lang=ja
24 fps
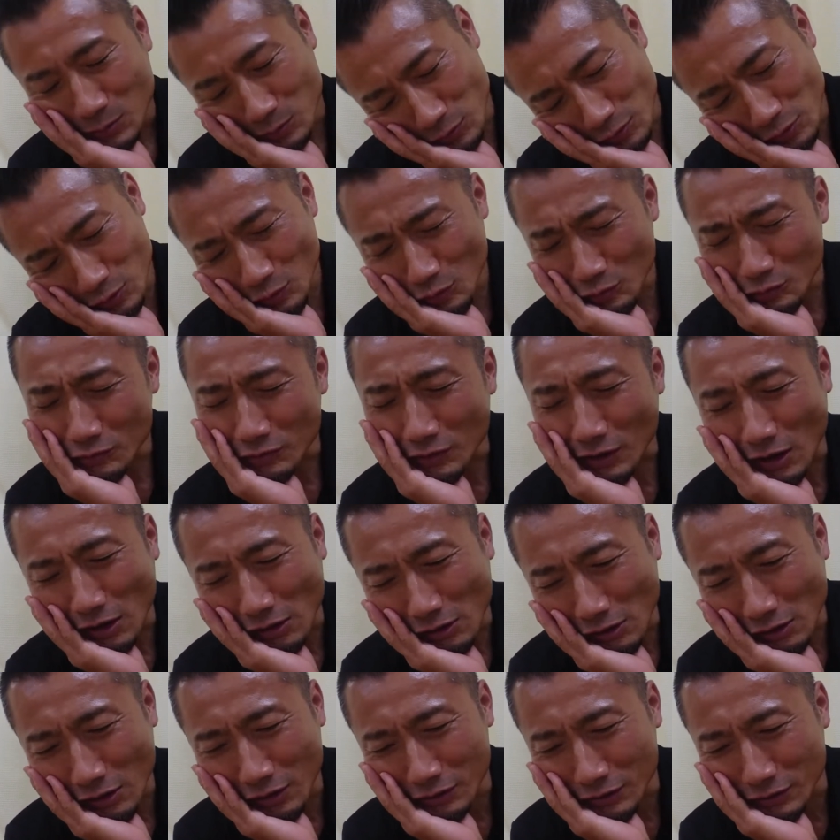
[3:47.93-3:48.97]
みんなよく考
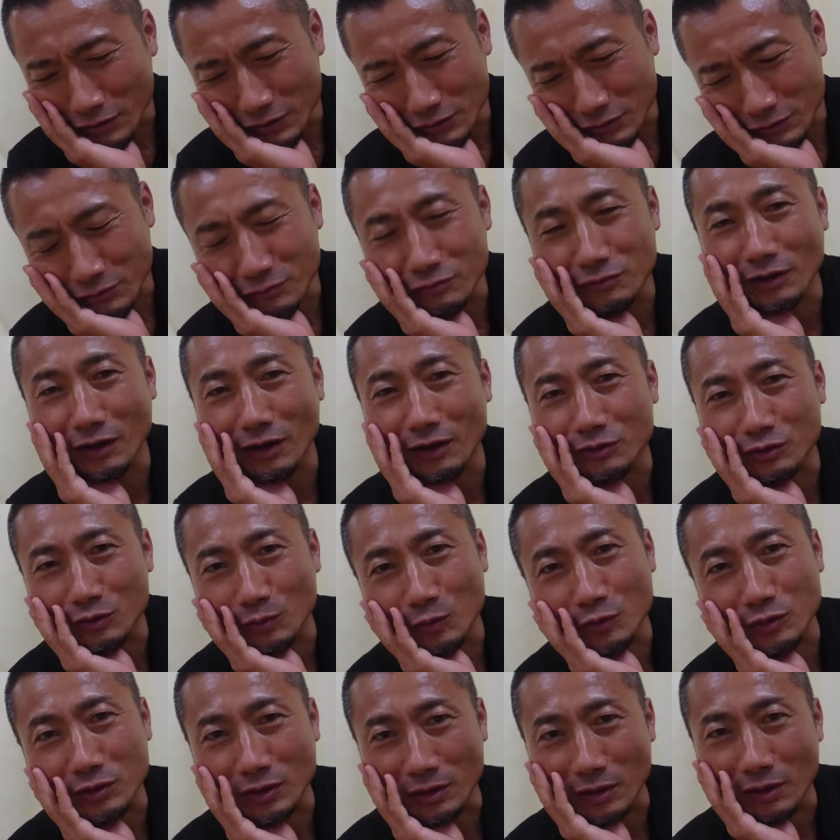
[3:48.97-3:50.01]
えがつくなと
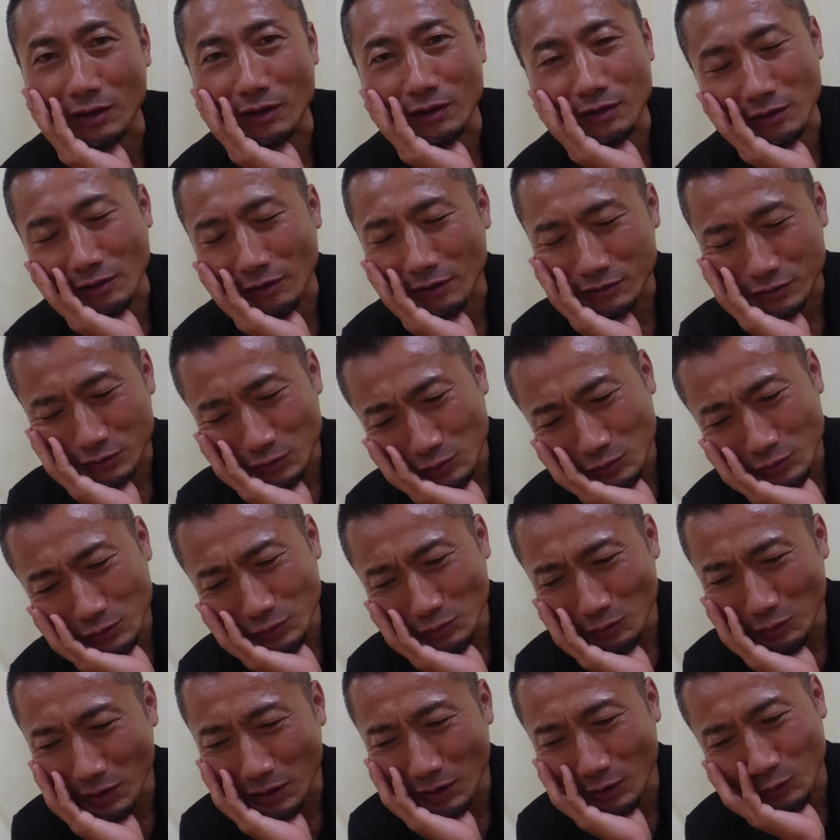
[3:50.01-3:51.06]
思ってねなんかそういう
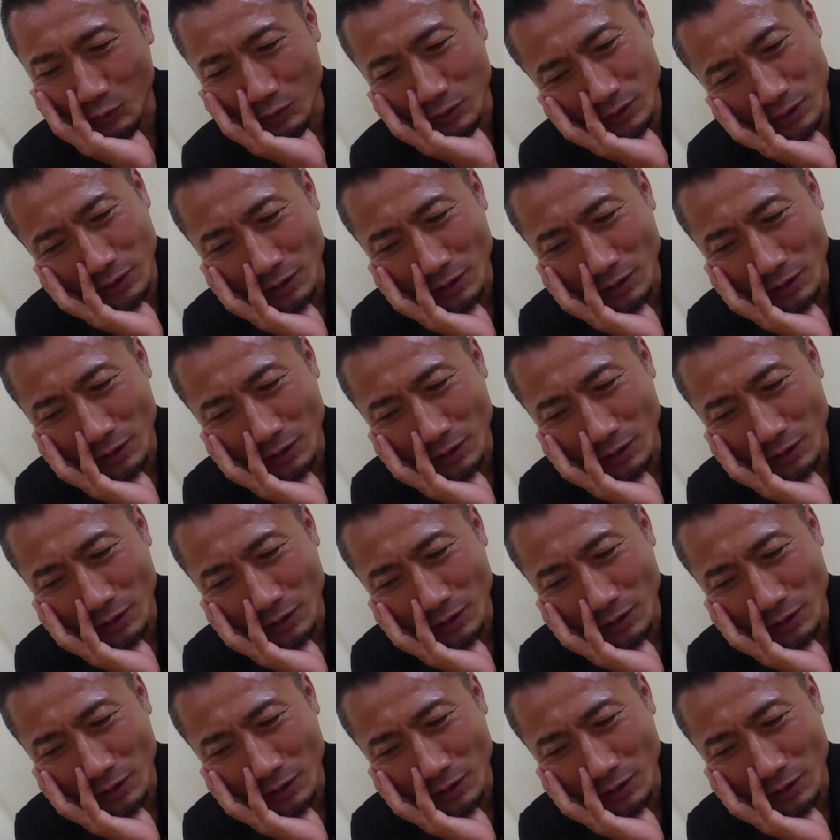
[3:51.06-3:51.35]
のは俺